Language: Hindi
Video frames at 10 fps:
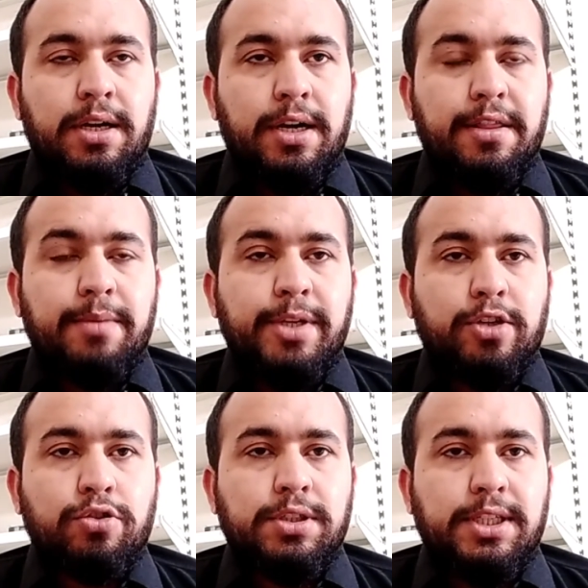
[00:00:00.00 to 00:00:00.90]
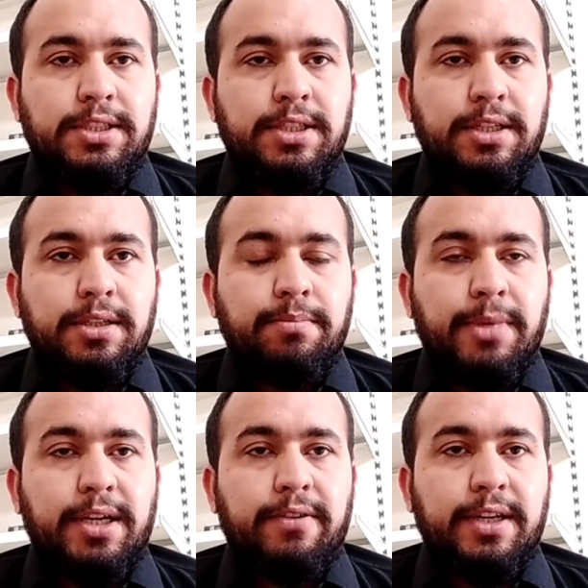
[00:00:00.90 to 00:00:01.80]
हर सब्जेक्ट को दस दिन
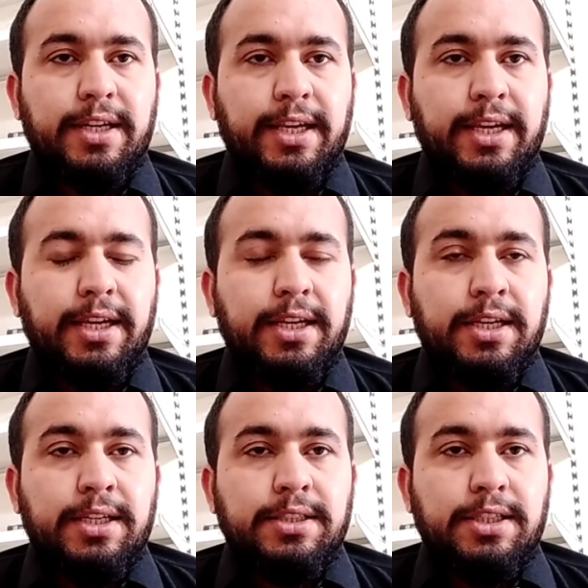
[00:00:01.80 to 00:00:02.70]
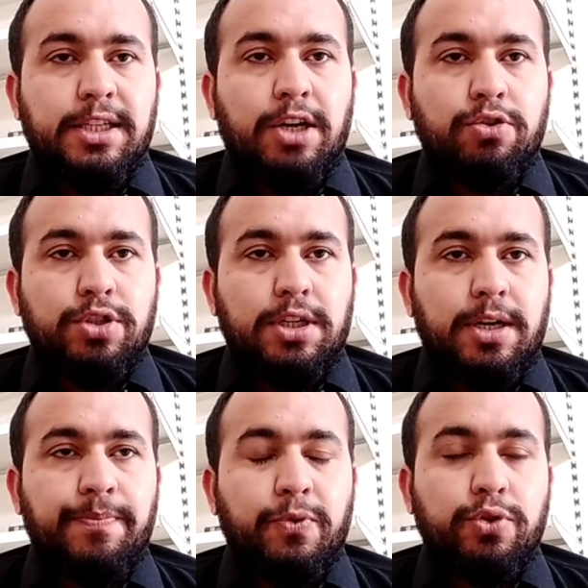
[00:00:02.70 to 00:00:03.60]
में कवर करेंगे जितना हो
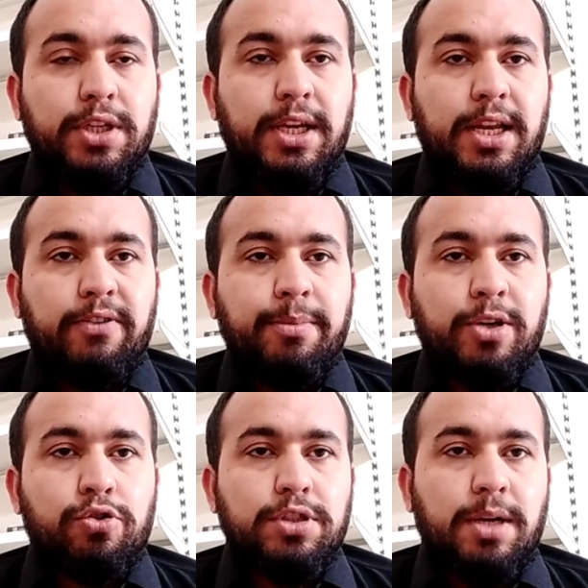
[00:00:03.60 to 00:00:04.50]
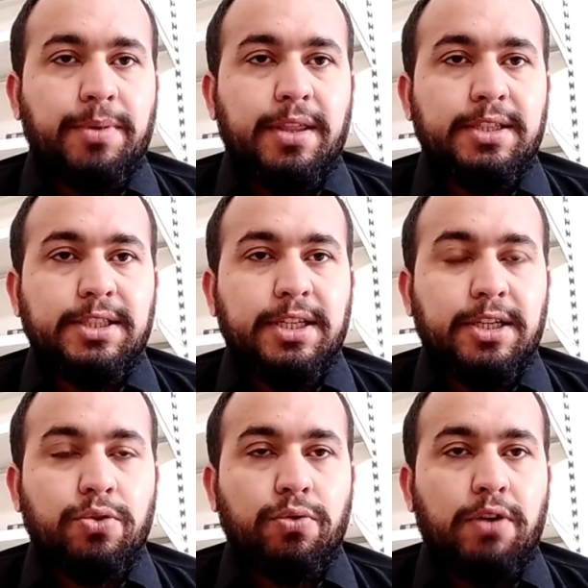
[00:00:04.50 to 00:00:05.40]
सका उसके अलावा मैं नोट्स आपके साथ शेयर
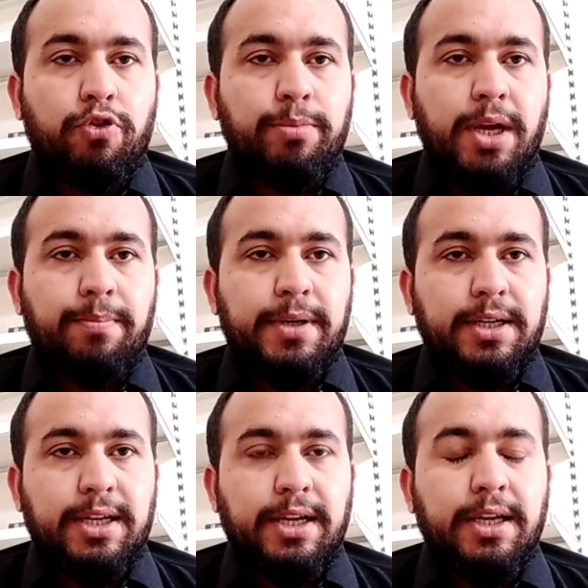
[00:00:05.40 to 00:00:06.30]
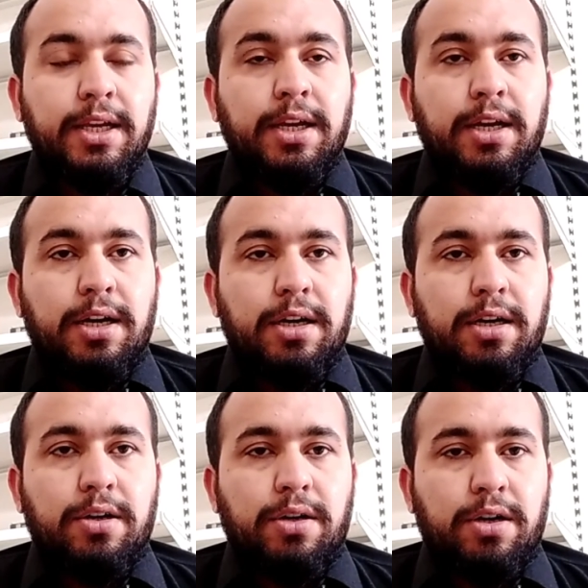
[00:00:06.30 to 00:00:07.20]
कर दूंगा वो भी आप आपके
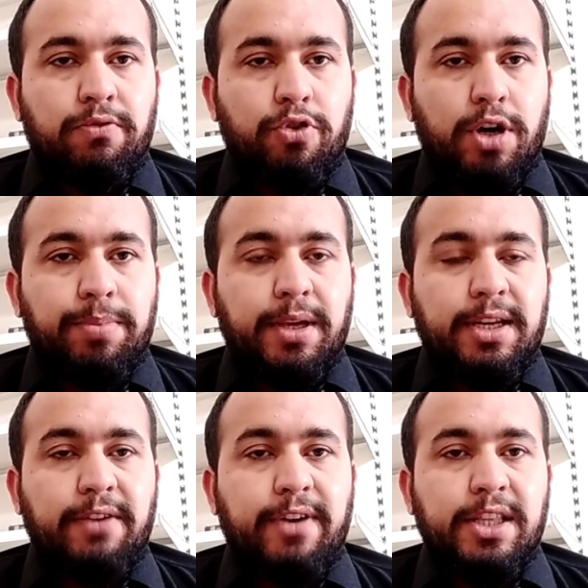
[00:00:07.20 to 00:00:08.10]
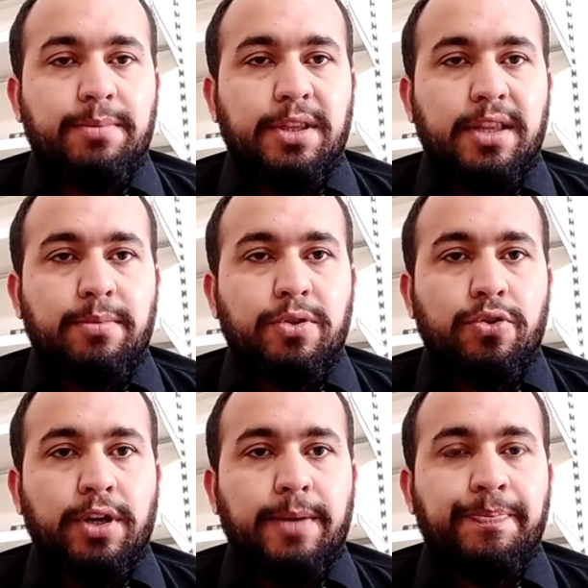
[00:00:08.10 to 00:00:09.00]
वो आपके लिए फ़ायदेमंद साबित
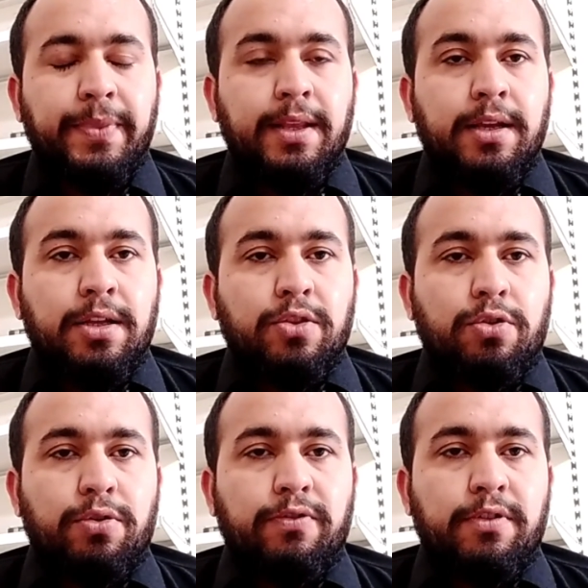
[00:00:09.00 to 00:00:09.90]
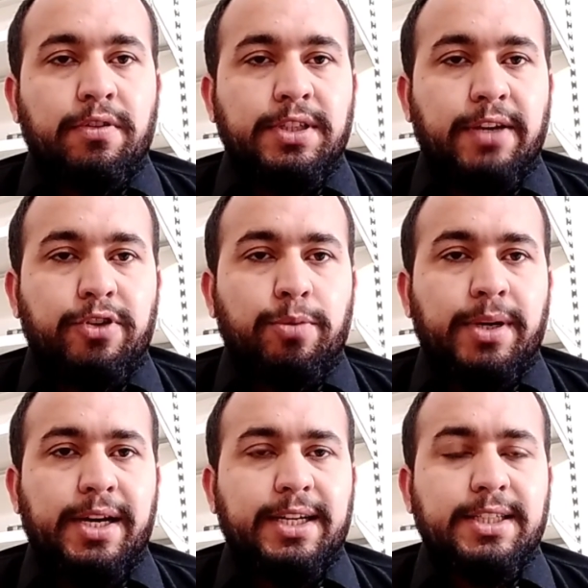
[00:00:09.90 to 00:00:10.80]
होंगे तो ये वीडियो
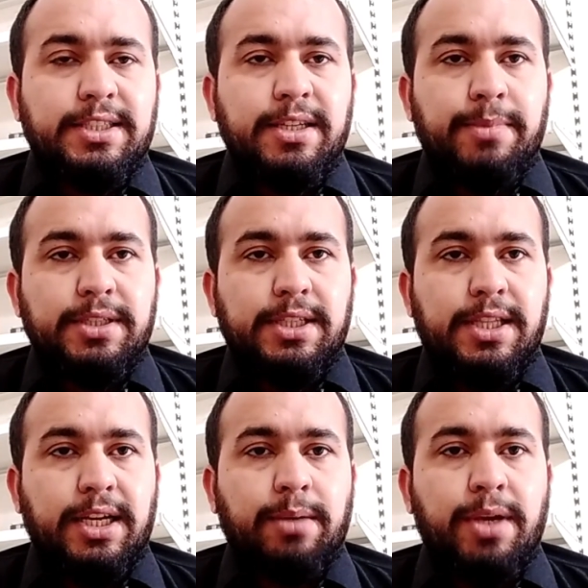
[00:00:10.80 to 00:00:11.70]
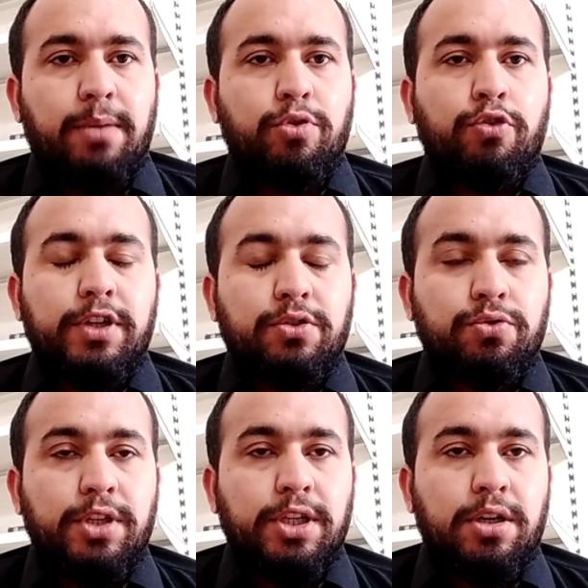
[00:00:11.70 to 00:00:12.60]
बनाने का जैसे ये मकसद था कि मैं आपको ओवर
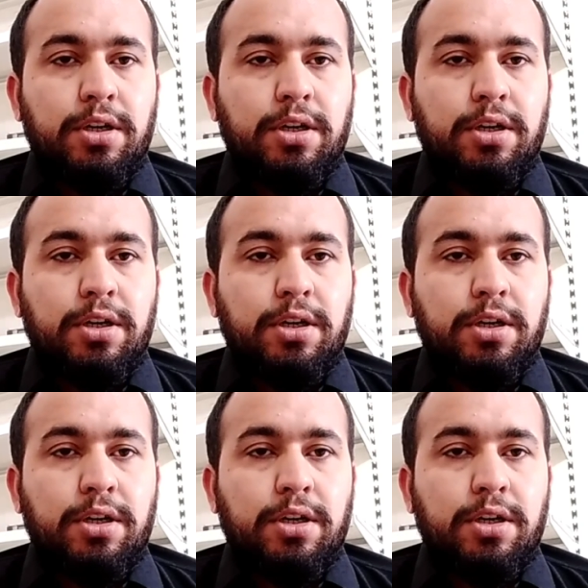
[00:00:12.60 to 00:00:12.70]
थ्रू दे